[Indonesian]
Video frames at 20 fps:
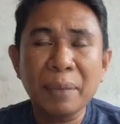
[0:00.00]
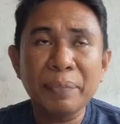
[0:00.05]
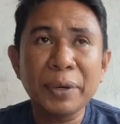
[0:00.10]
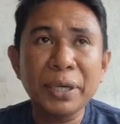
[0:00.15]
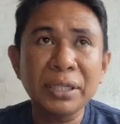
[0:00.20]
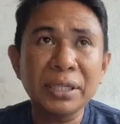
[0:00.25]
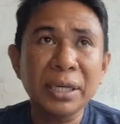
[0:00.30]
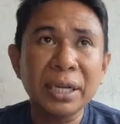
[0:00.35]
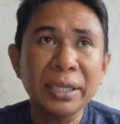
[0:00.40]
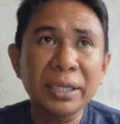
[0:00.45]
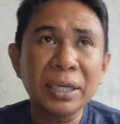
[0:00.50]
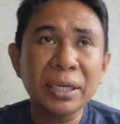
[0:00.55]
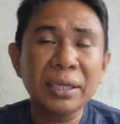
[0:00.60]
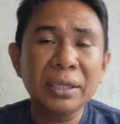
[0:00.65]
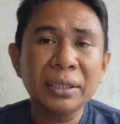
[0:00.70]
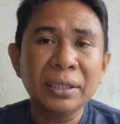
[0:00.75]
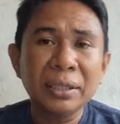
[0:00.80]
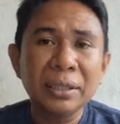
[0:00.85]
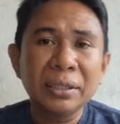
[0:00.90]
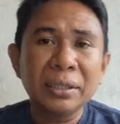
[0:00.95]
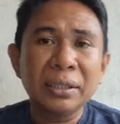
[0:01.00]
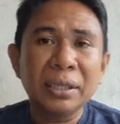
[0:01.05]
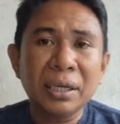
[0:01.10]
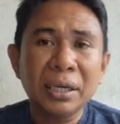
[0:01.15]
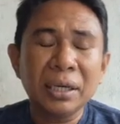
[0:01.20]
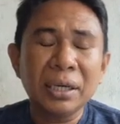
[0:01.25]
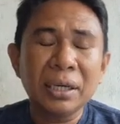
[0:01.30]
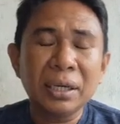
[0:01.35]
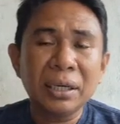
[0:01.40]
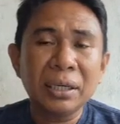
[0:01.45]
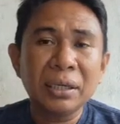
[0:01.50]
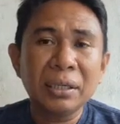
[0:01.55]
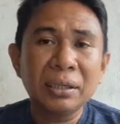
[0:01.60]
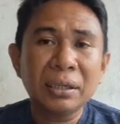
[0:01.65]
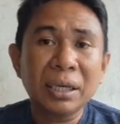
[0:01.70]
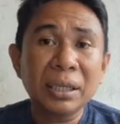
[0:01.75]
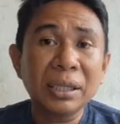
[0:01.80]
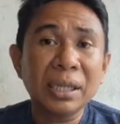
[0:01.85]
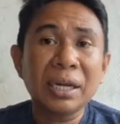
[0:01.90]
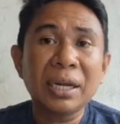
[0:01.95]
apa istilahnya
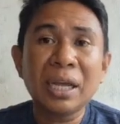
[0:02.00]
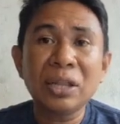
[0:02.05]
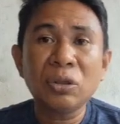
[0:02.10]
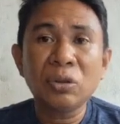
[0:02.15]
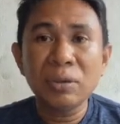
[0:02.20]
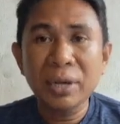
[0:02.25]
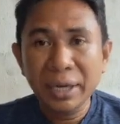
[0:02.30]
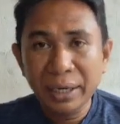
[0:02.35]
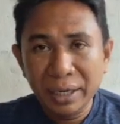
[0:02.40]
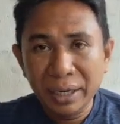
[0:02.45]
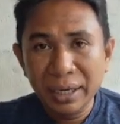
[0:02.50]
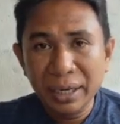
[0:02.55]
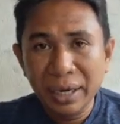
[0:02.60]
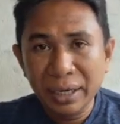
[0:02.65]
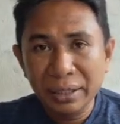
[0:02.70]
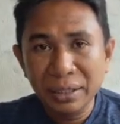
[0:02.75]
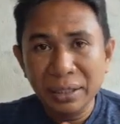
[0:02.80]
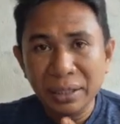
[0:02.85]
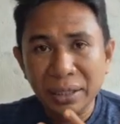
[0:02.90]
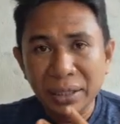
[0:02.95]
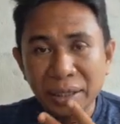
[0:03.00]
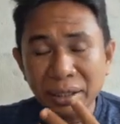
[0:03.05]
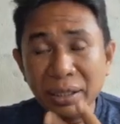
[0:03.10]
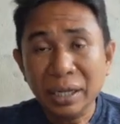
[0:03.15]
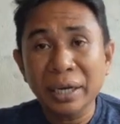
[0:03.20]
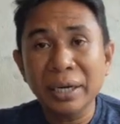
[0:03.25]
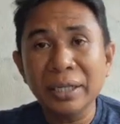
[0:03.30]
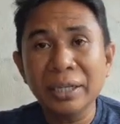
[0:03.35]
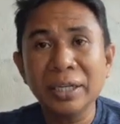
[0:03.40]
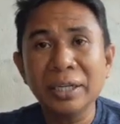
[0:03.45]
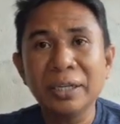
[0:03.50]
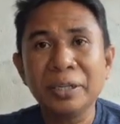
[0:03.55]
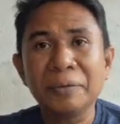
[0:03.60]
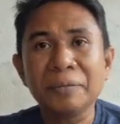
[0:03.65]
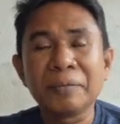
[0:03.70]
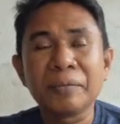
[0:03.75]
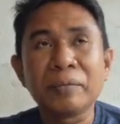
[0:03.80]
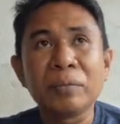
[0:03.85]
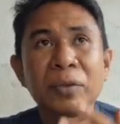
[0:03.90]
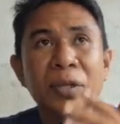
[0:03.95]
eh, ketergantungan dengan internet ini
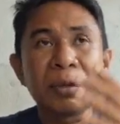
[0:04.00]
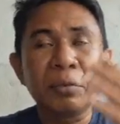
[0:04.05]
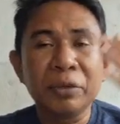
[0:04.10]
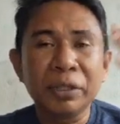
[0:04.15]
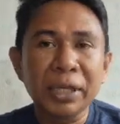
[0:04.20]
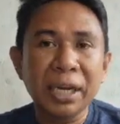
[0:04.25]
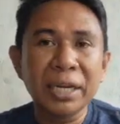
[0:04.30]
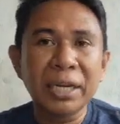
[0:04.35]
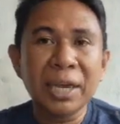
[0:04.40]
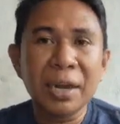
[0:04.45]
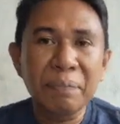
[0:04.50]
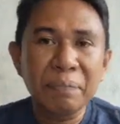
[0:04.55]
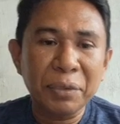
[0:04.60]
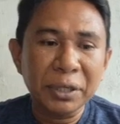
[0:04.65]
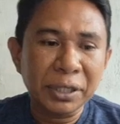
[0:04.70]
misalnya